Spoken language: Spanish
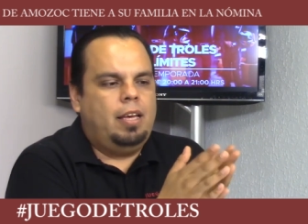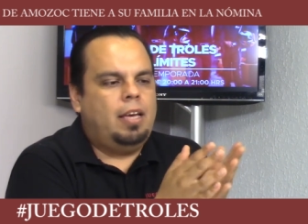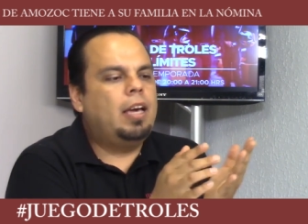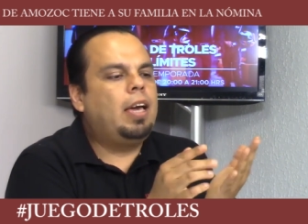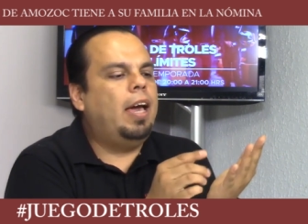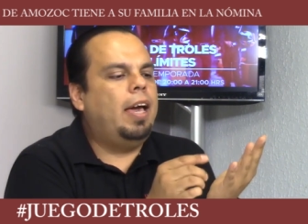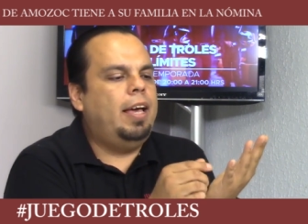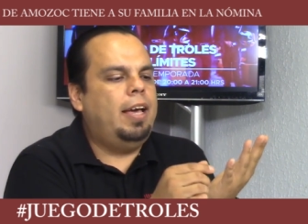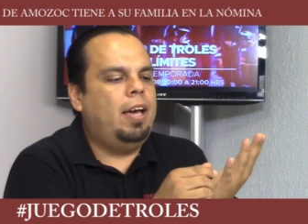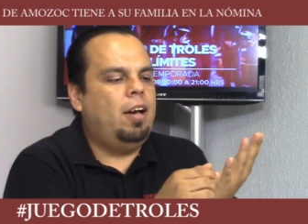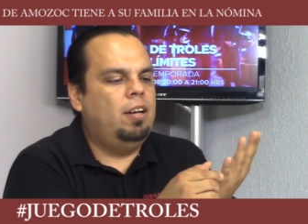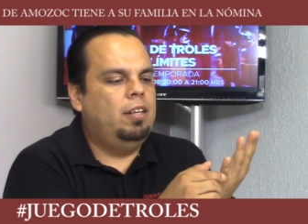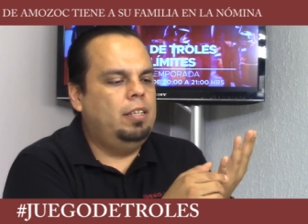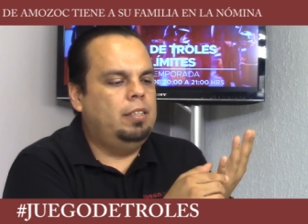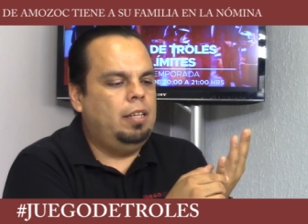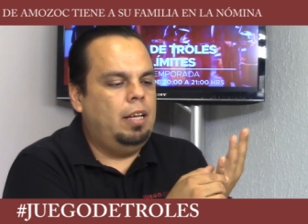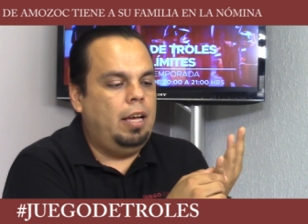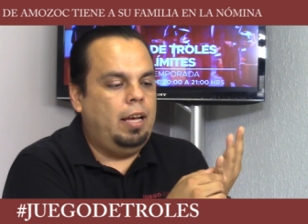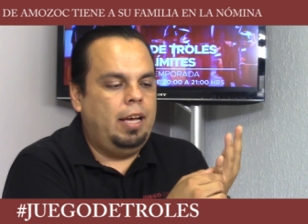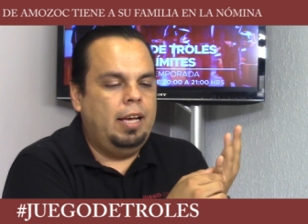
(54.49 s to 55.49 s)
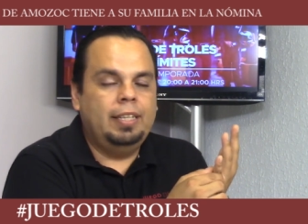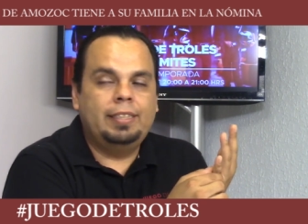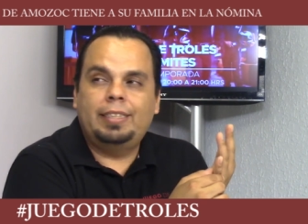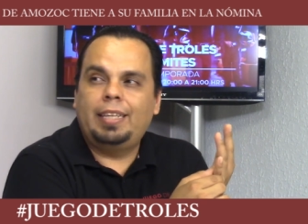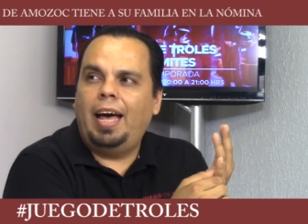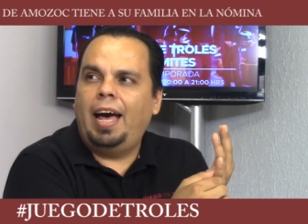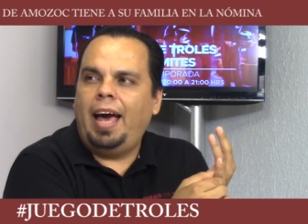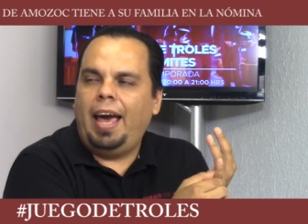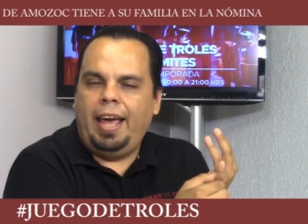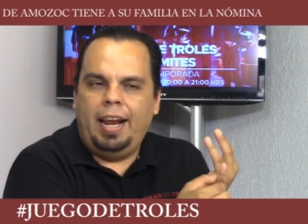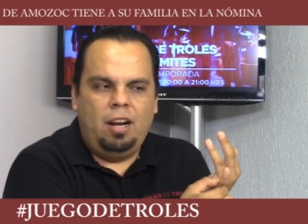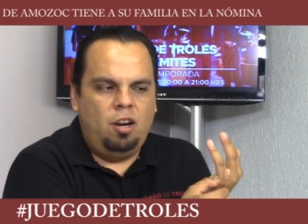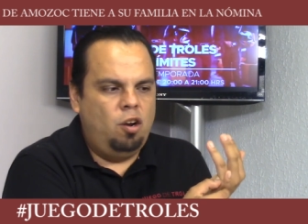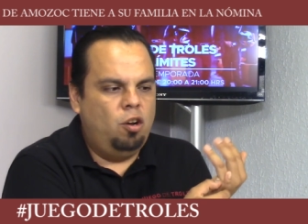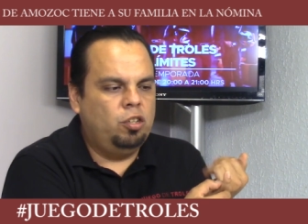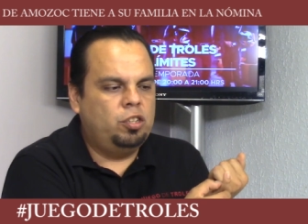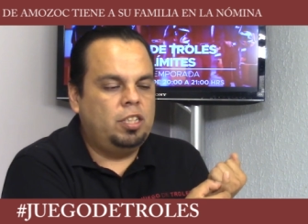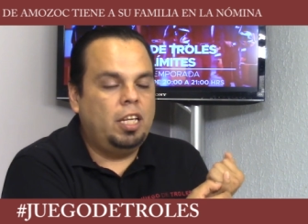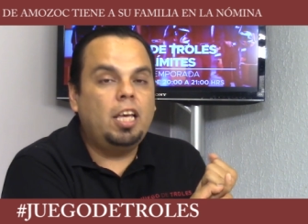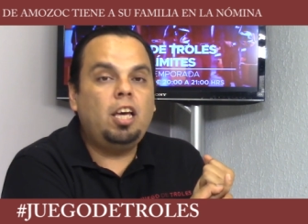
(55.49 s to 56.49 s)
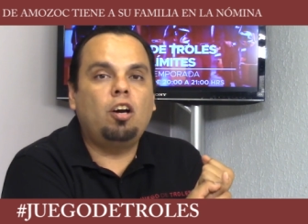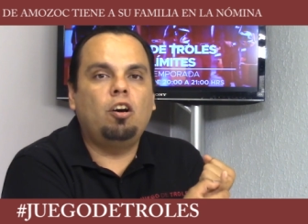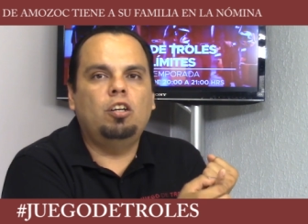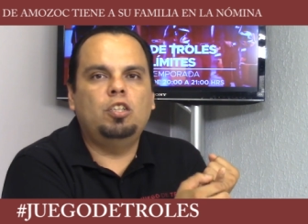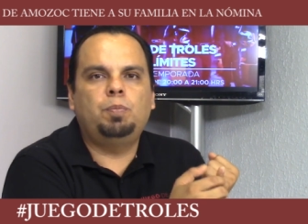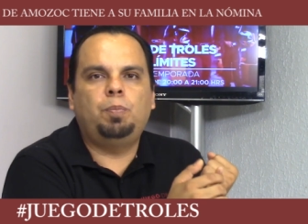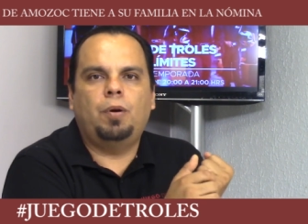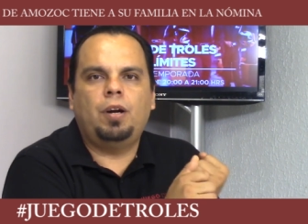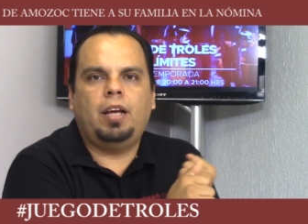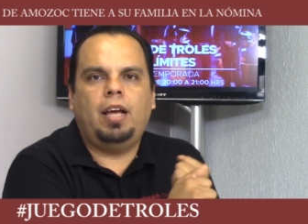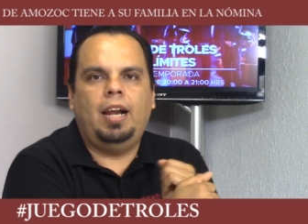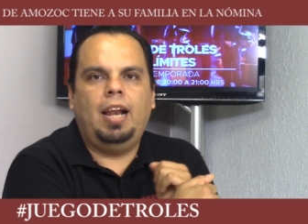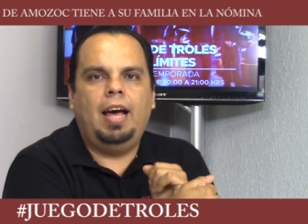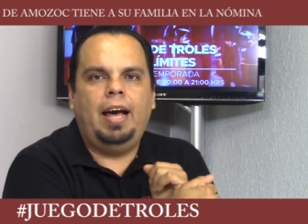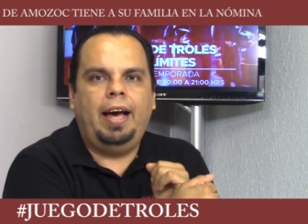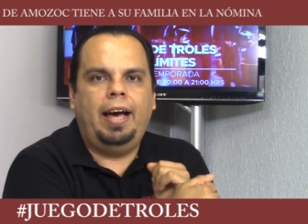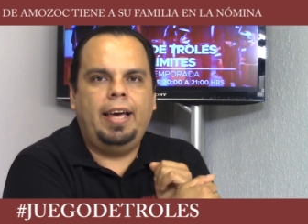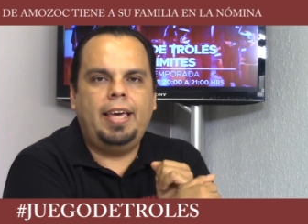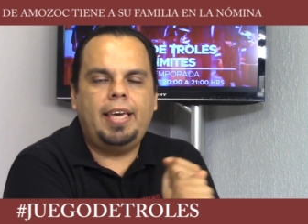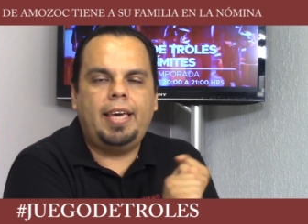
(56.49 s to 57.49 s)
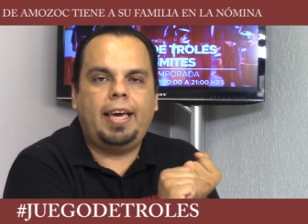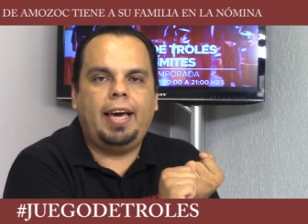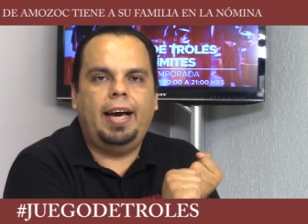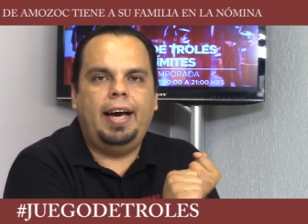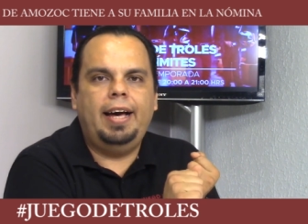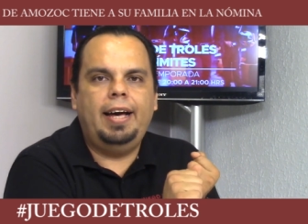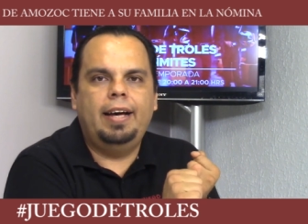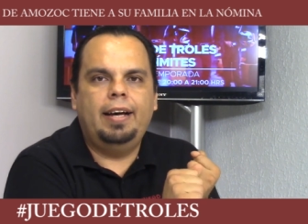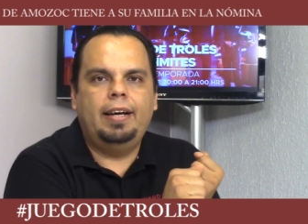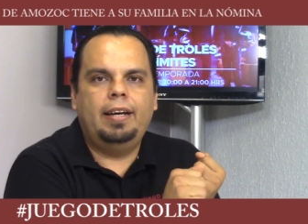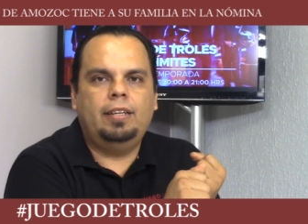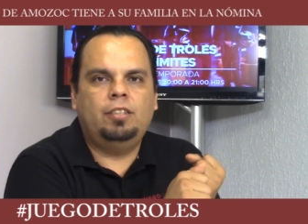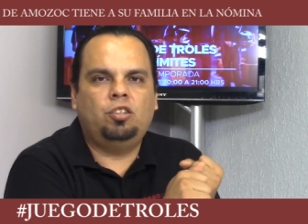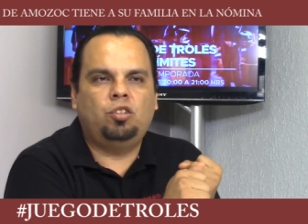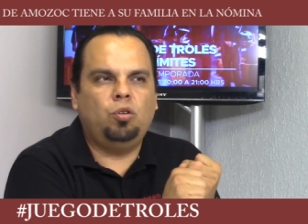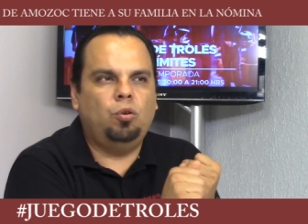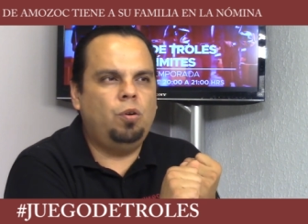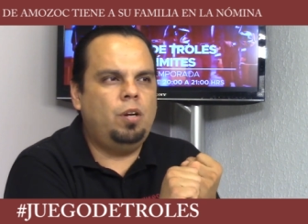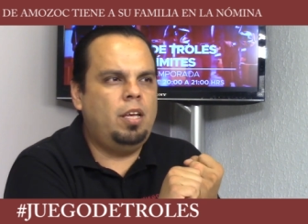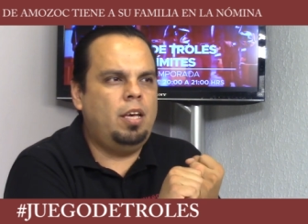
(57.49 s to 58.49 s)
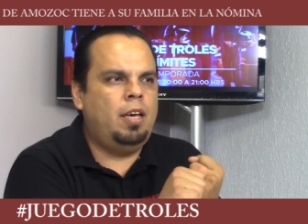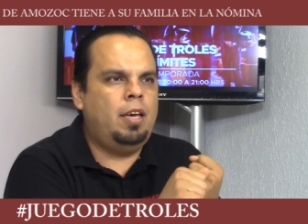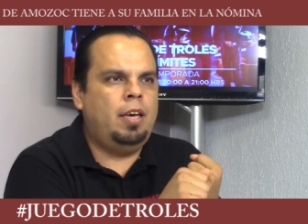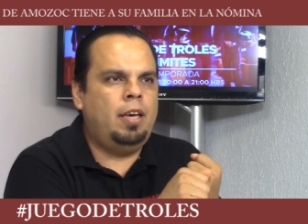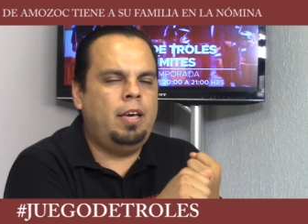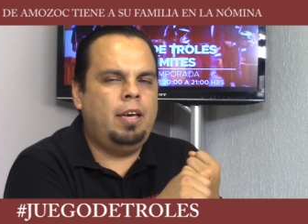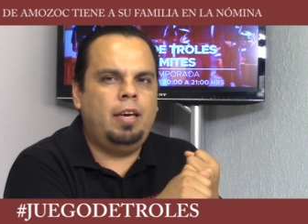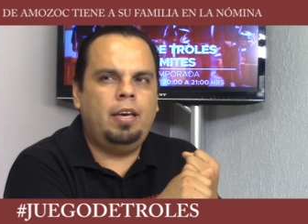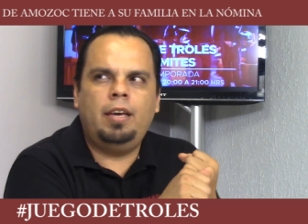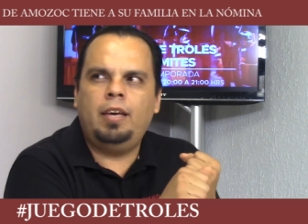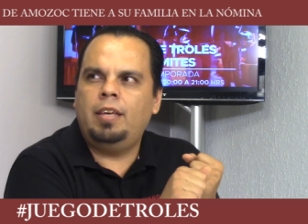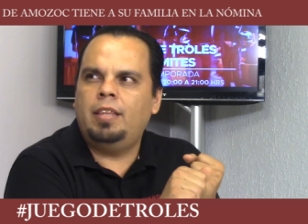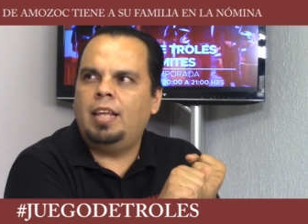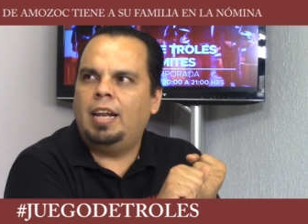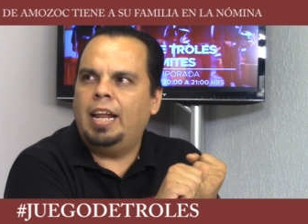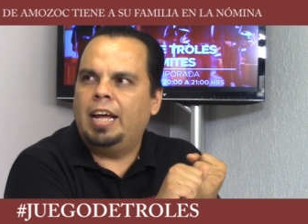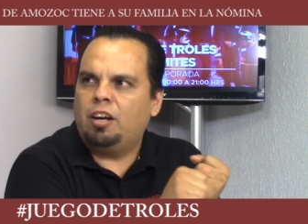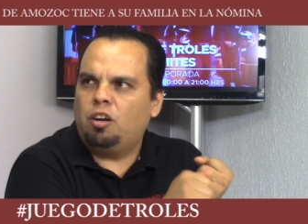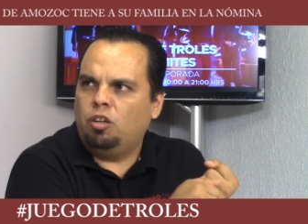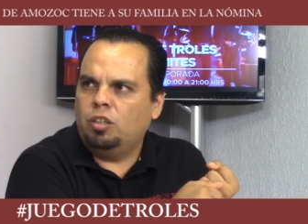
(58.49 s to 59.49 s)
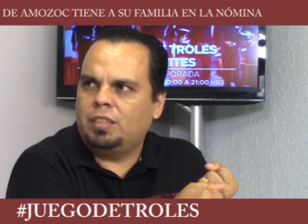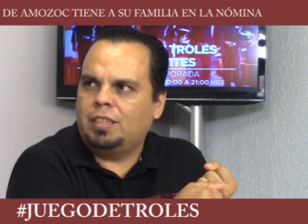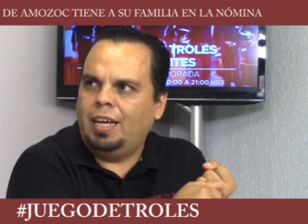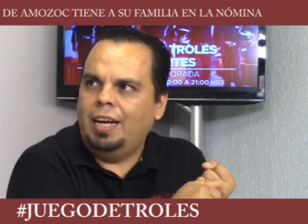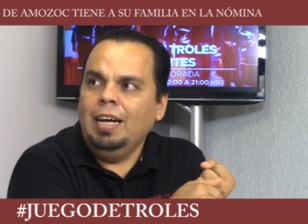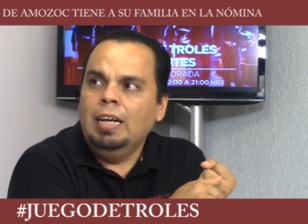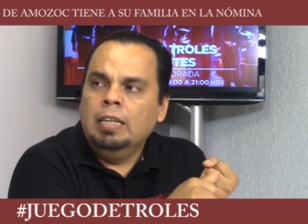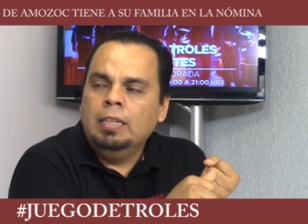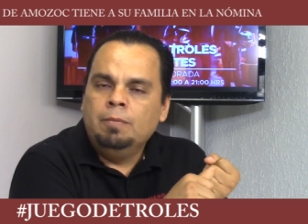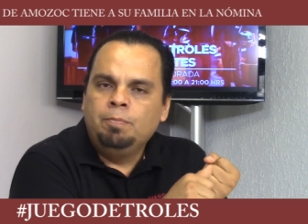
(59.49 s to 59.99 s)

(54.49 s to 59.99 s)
que está en los hijos porque la hija Suri de la Rosa